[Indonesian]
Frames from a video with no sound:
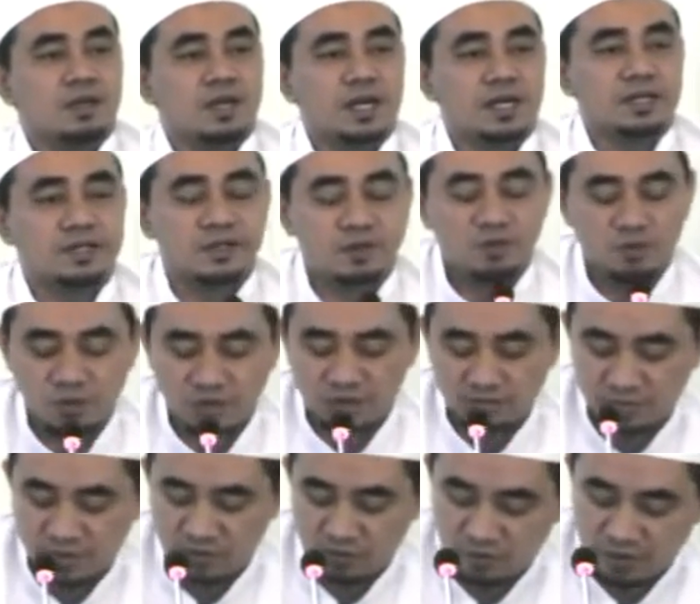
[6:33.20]
Ada
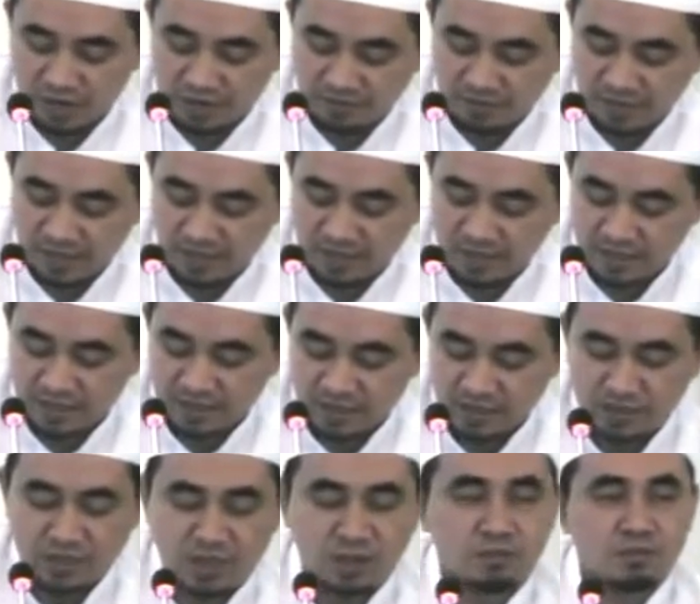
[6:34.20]
ulama-ulama
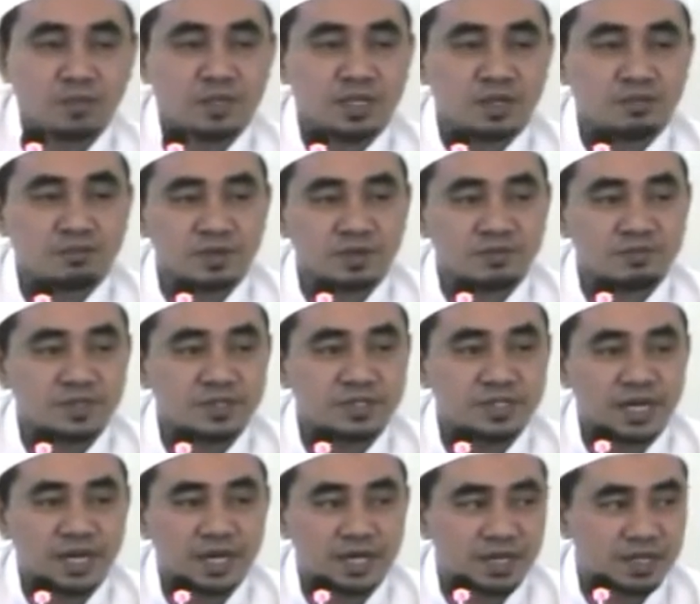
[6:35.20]
yang bila
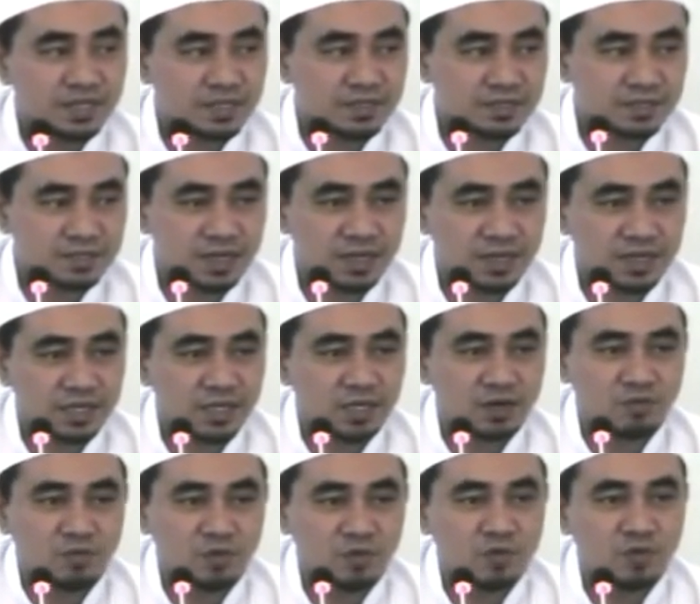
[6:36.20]
berbicara tentang
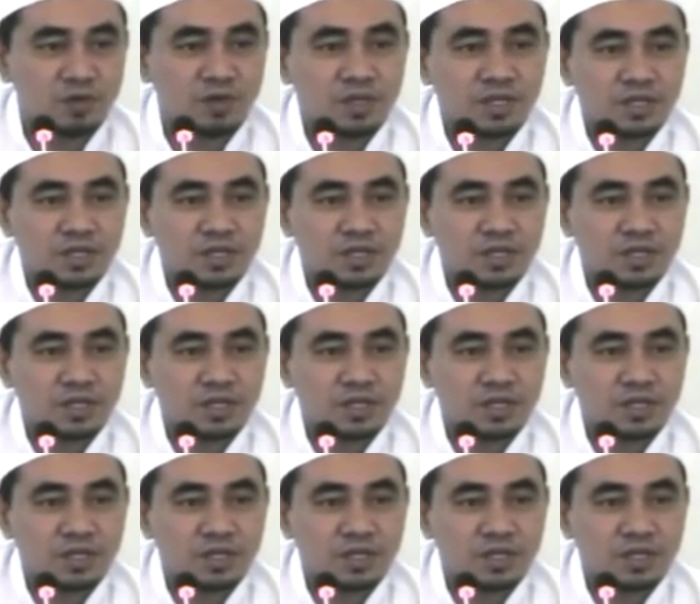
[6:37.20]
ilmu